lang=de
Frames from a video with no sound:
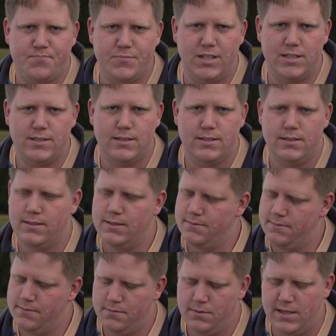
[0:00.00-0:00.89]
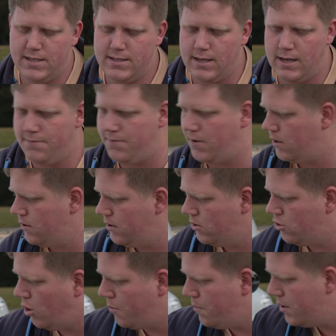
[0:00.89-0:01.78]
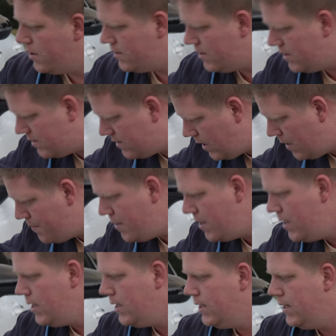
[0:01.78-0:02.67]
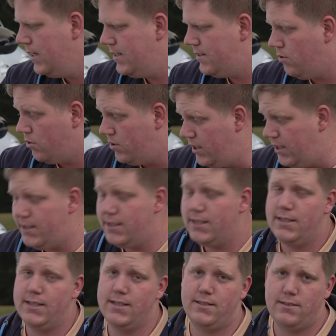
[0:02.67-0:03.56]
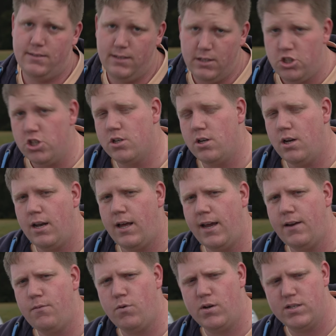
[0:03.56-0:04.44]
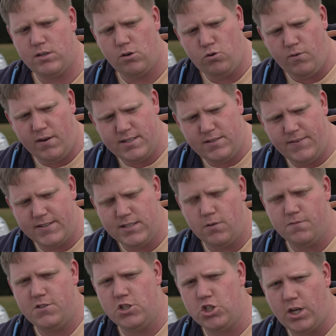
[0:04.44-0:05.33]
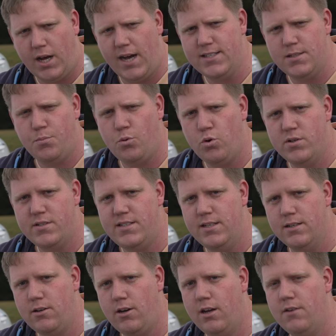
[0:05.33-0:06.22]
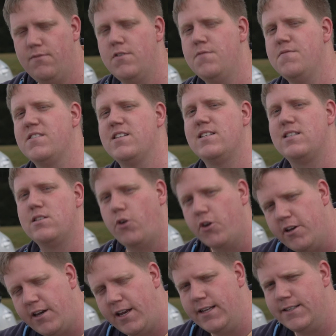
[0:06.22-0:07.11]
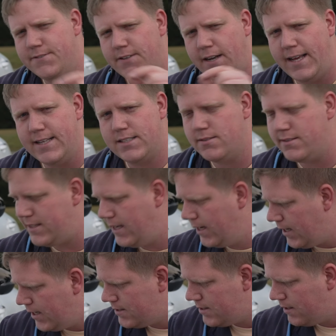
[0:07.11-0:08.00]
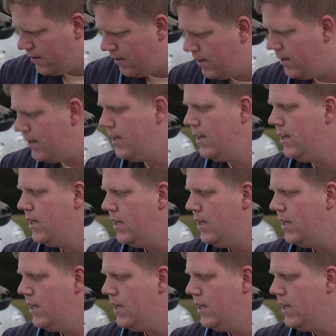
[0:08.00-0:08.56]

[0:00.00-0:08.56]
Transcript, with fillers: Das ist einfach ein Top-System. Ist noch nicht das Digital Light, wo also auch quasi was auf die Straße projizieren können, wie wir es jetzt neuerdings von S und C-Klasse kennen.